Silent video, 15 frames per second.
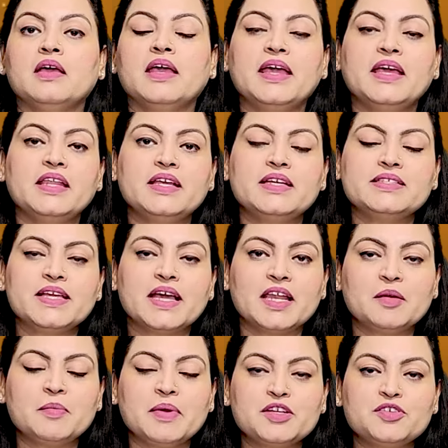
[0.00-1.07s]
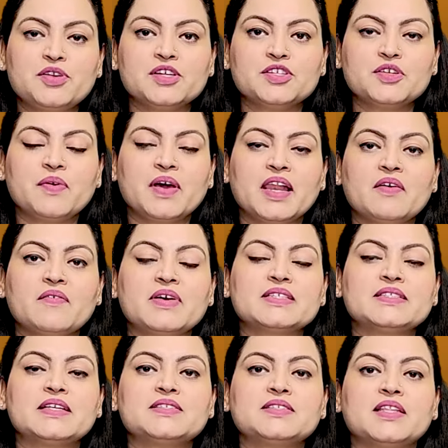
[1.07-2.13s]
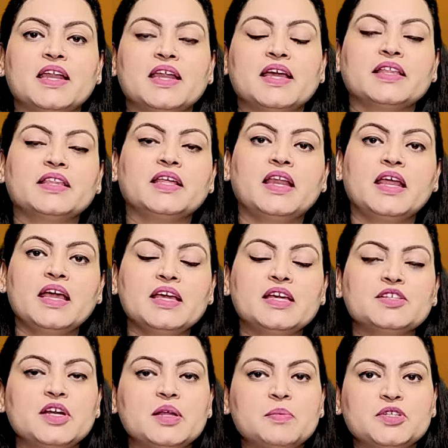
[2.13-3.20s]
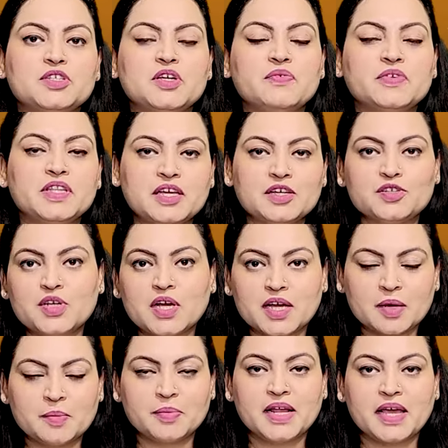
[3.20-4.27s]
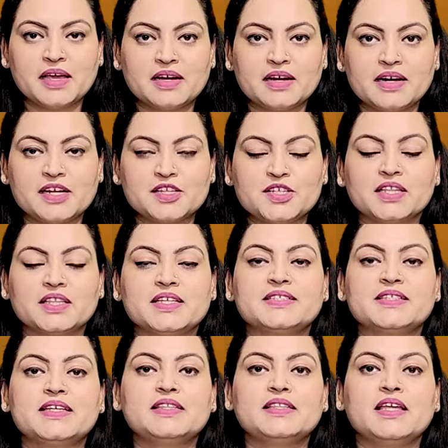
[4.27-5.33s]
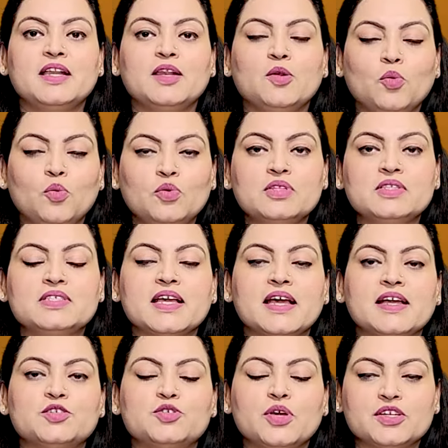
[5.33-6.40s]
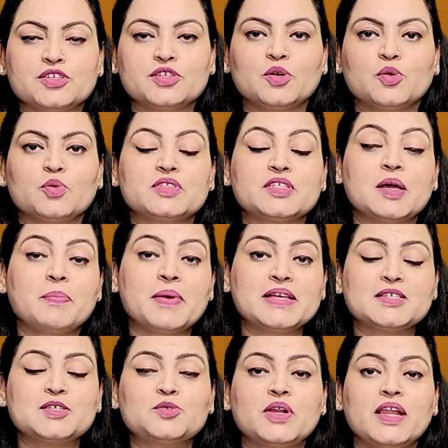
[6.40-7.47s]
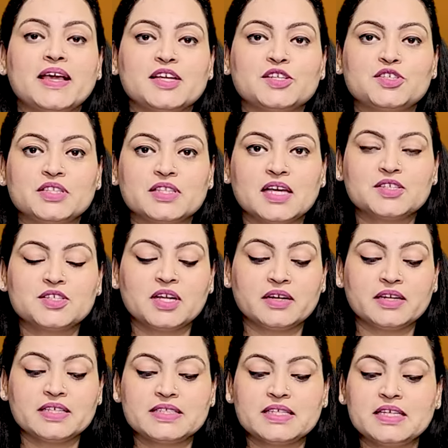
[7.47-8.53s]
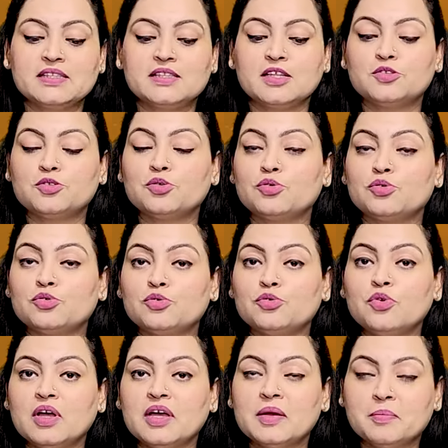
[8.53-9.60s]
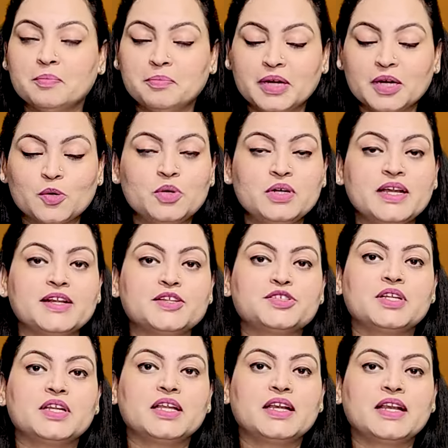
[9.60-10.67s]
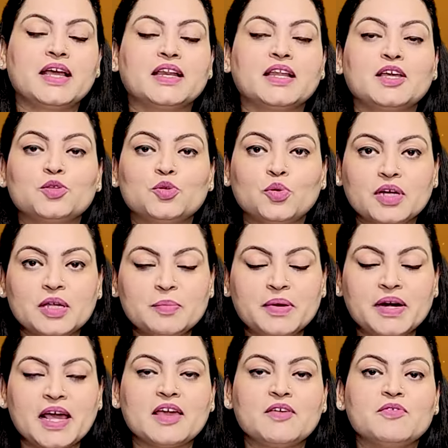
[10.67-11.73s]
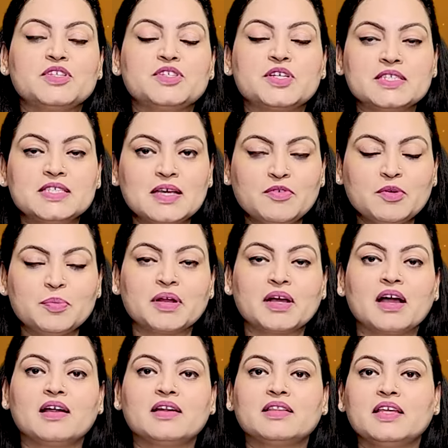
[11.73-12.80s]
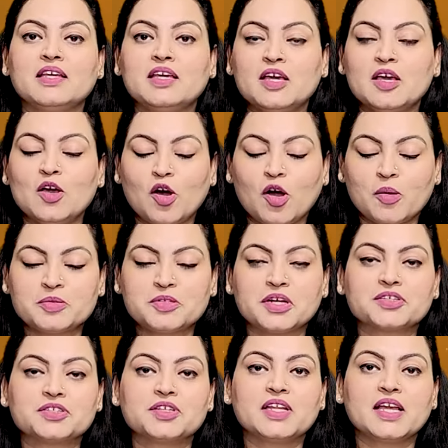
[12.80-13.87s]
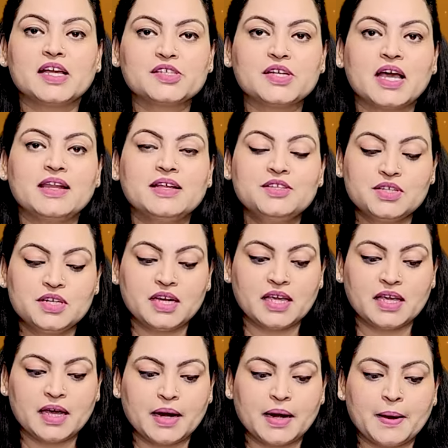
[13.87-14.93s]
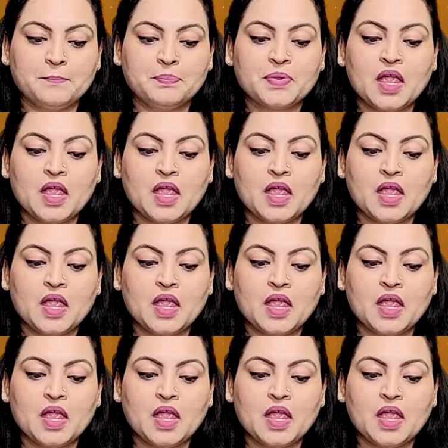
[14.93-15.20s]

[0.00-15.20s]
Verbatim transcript: एरीज यानी मेष राशि वाले वास्ते सितारे कहते हैं कि जेडे बच्चे विदेश जाके पढ़ाई करना चाहते थे ते लोन्स या एजुकेशन लोन्स या पैसे नु लेके चिंता चल रही सी तो तोनु बिल्कुल टेंशन नहीं लैनी तोडी पढ़ाई विच किसी भी प्रकार की ऑब्स्ट्रक्शन या चैलेंज नहीं आना